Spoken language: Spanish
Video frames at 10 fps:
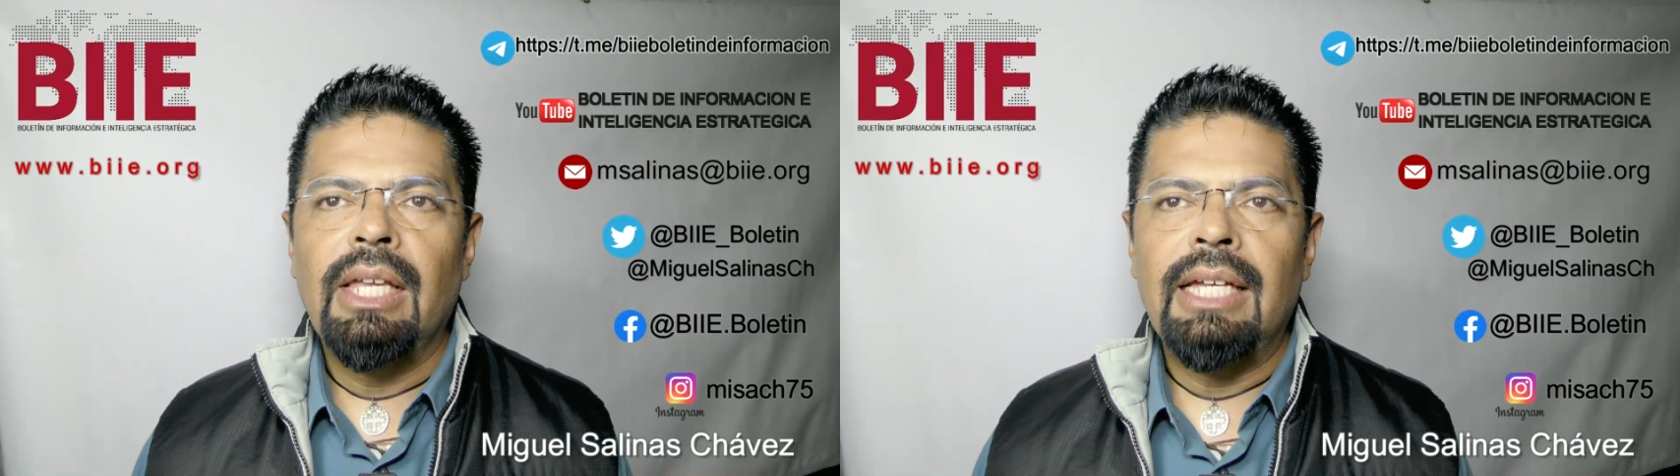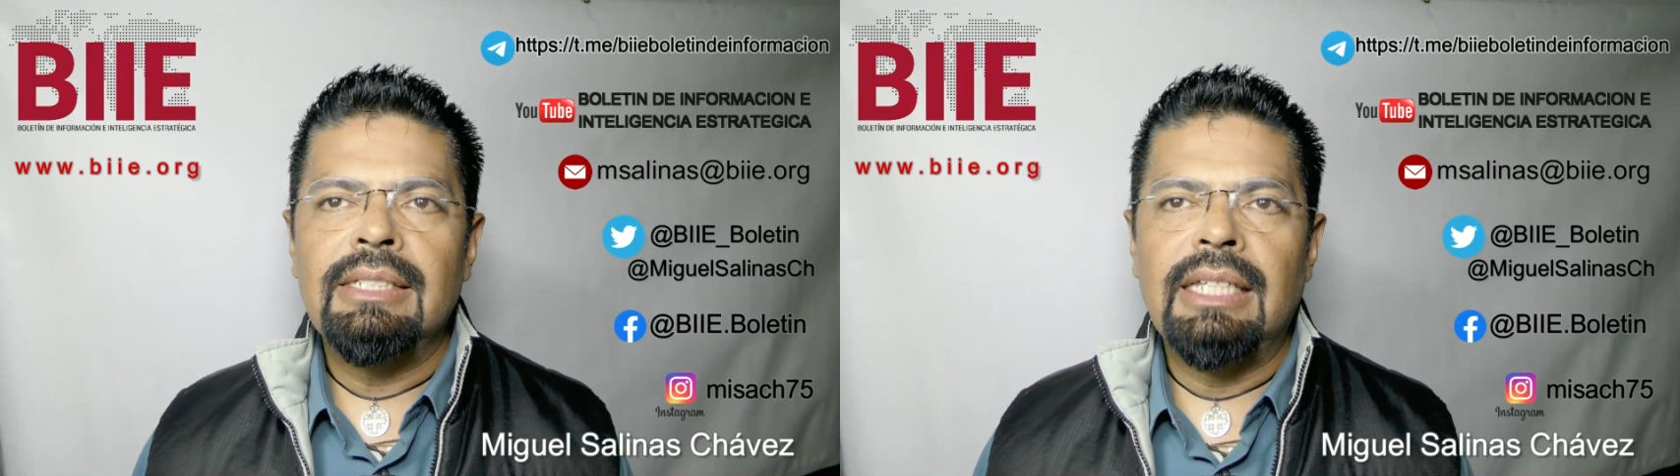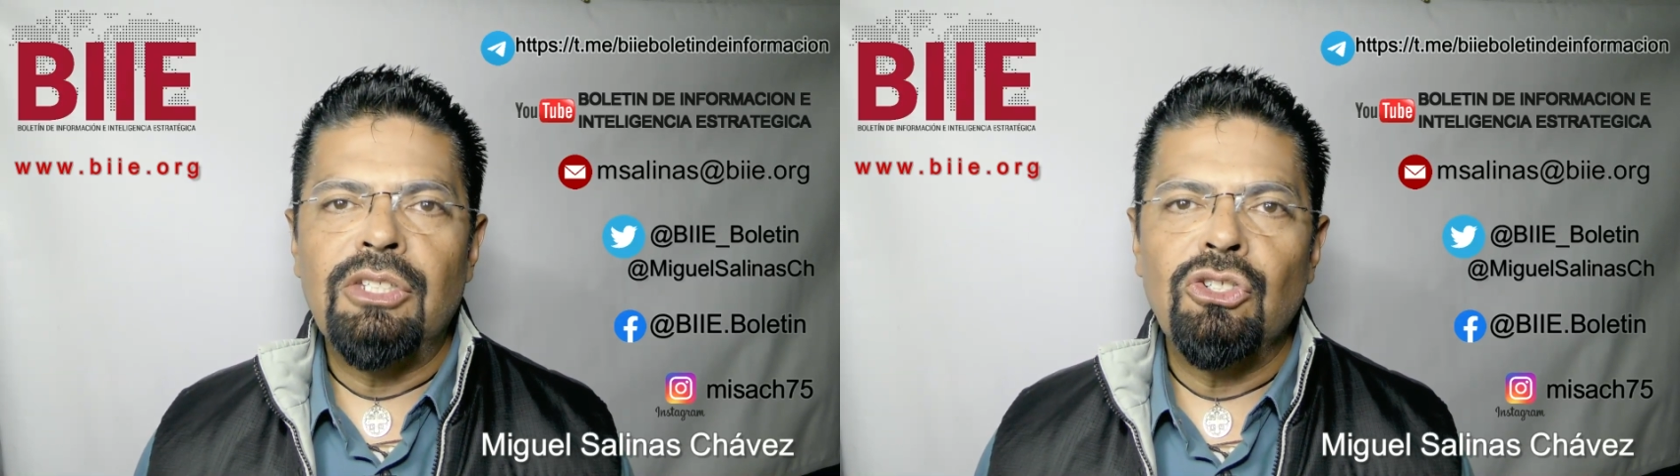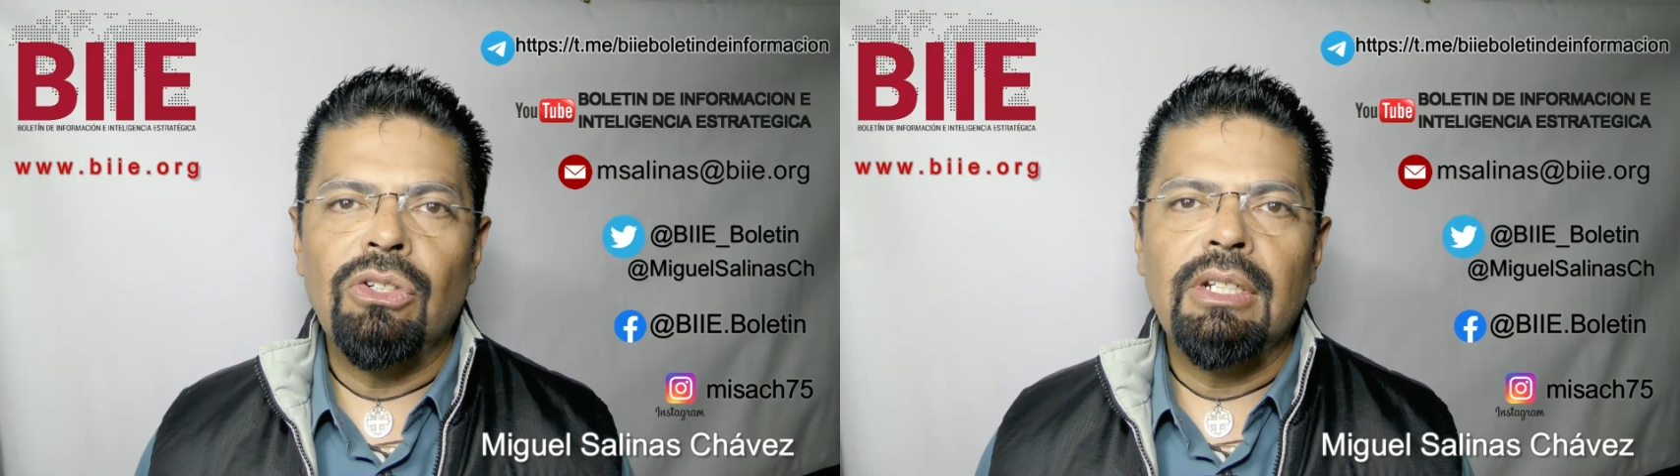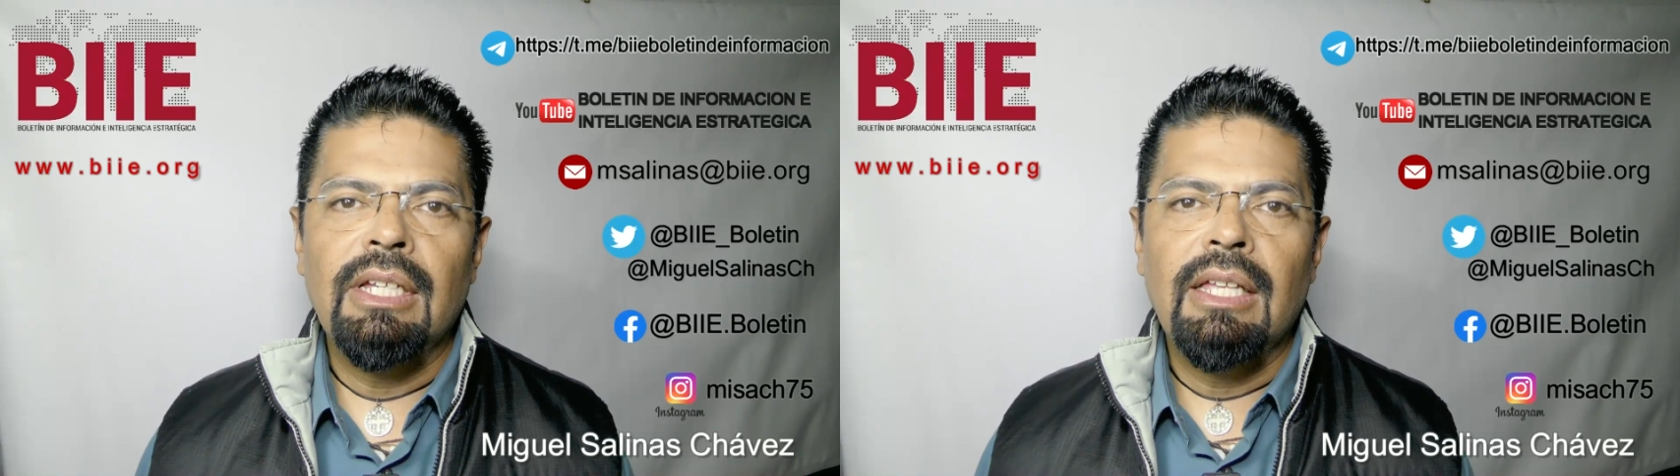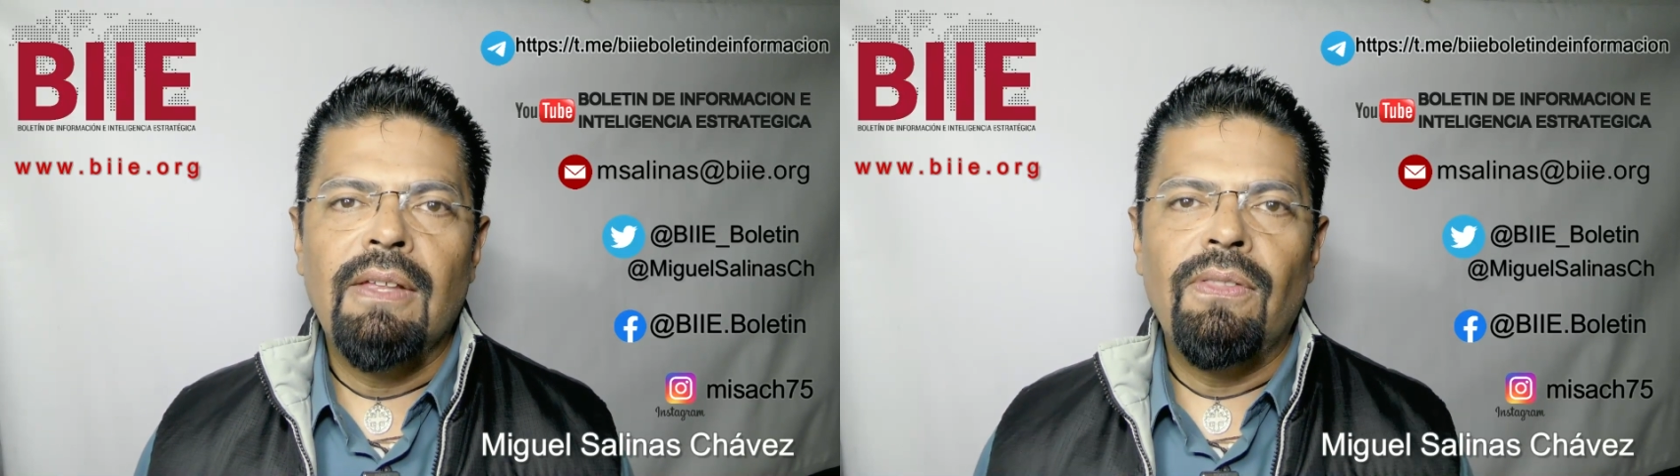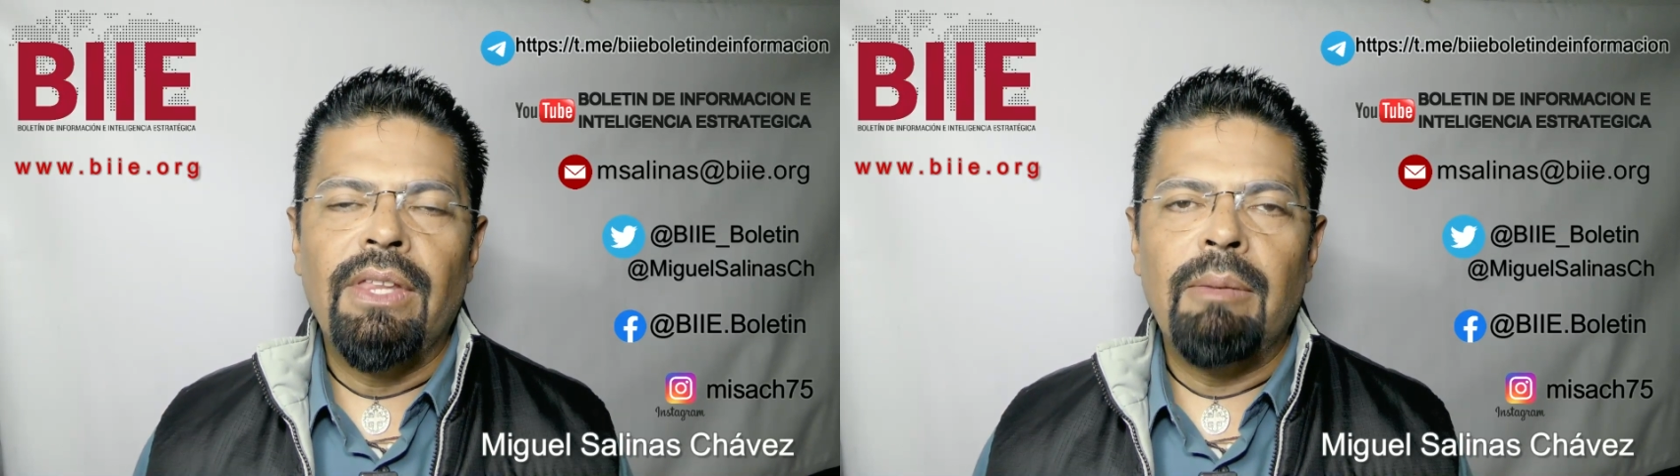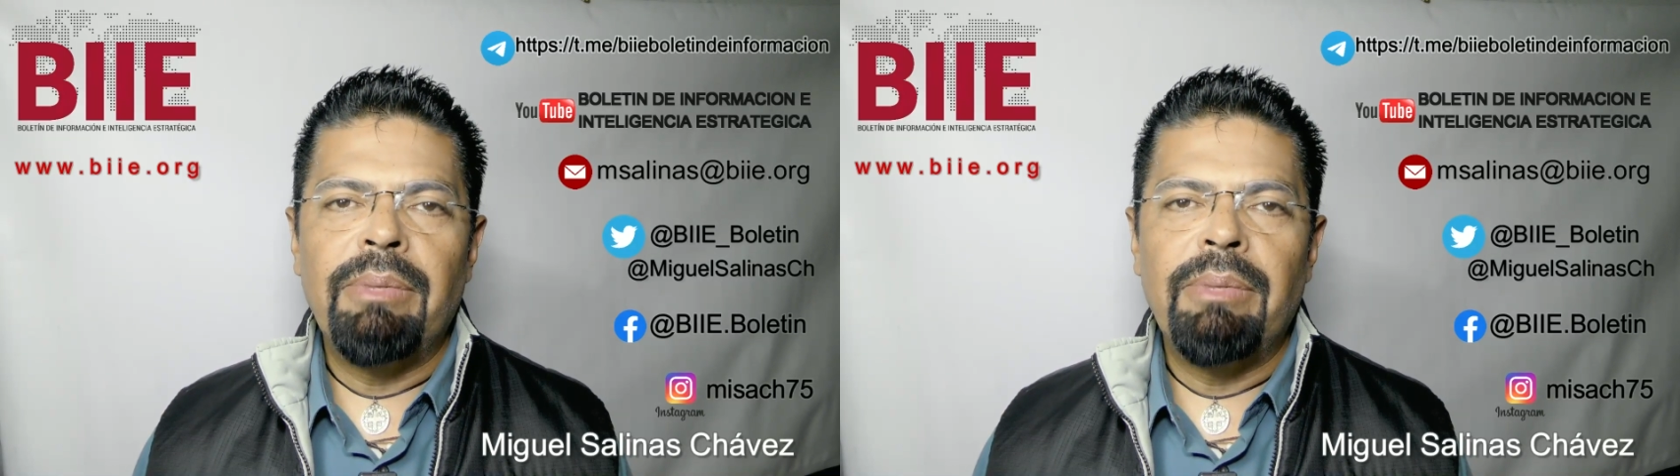extensión del